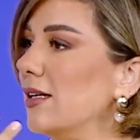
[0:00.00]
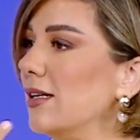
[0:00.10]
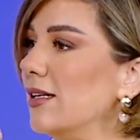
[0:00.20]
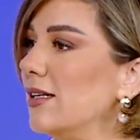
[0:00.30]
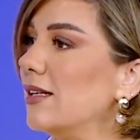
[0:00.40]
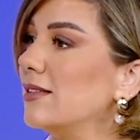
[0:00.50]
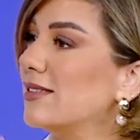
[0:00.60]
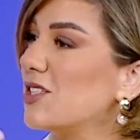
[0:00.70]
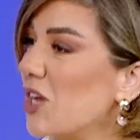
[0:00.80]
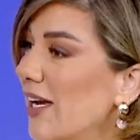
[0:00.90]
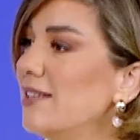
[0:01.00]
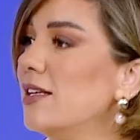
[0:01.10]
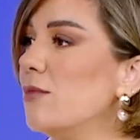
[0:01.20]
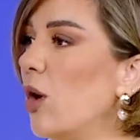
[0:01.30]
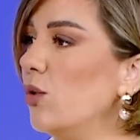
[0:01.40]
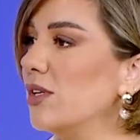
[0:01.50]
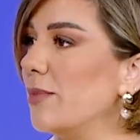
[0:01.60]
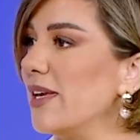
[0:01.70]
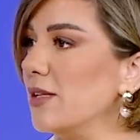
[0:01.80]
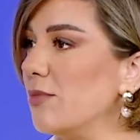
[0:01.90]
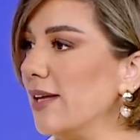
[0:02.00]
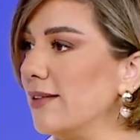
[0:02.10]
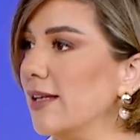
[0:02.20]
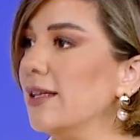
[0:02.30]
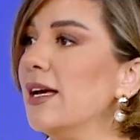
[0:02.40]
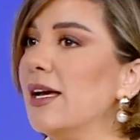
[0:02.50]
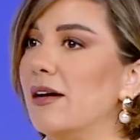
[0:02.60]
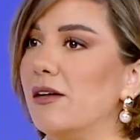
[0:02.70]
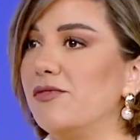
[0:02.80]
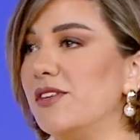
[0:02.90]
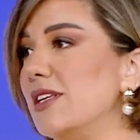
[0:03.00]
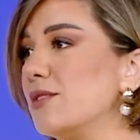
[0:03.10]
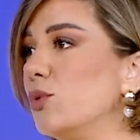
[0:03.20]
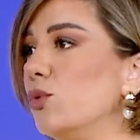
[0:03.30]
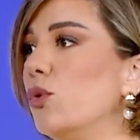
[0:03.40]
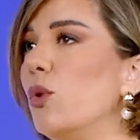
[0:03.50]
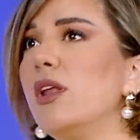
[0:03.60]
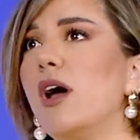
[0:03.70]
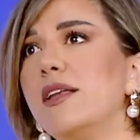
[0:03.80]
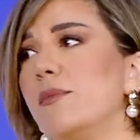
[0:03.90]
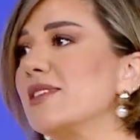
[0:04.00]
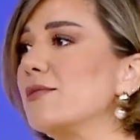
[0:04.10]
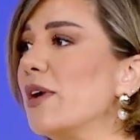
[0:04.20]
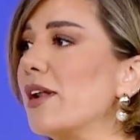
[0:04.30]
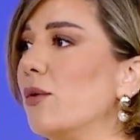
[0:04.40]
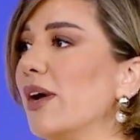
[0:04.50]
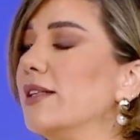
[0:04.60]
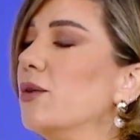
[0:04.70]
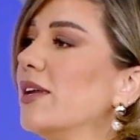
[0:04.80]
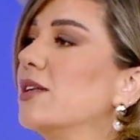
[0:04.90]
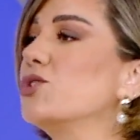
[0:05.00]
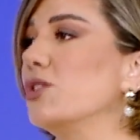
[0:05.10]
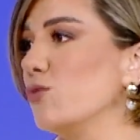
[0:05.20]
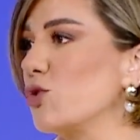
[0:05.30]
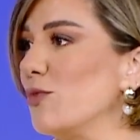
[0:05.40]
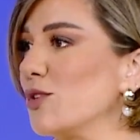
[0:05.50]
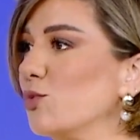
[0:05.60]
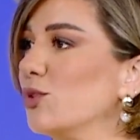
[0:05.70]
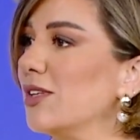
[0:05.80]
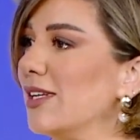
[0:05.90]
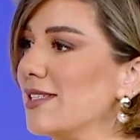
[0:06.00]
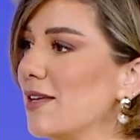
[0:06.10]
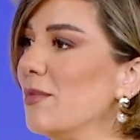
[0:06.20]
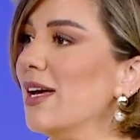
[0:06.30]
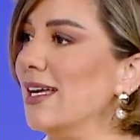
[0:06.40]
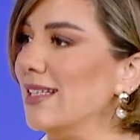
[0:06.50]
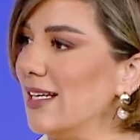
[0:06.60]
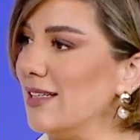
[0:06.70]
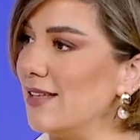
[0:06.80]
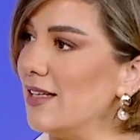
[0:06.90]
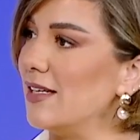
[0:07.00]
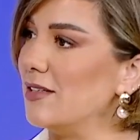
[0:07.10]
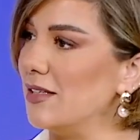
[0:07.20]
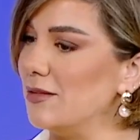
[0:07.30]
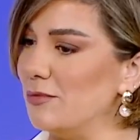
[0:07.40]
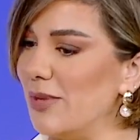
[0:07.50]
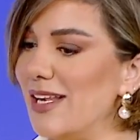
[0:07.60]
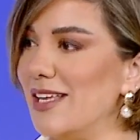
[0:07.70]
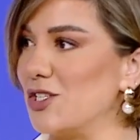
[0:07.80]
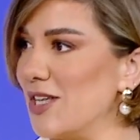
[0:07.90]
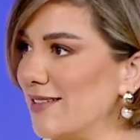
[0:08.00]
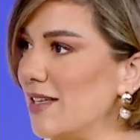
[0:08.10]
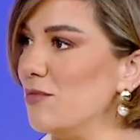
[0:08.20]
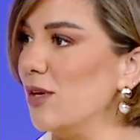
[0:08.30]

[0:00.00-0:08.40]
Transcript: التجاعيد اللي معقول تبين بعدين صحيح. آه، في ناس بيقولوا والله انا بس مره وحده وهيدا الشيء مش مزبوط لازم نحن نضلنا نبلش نهتم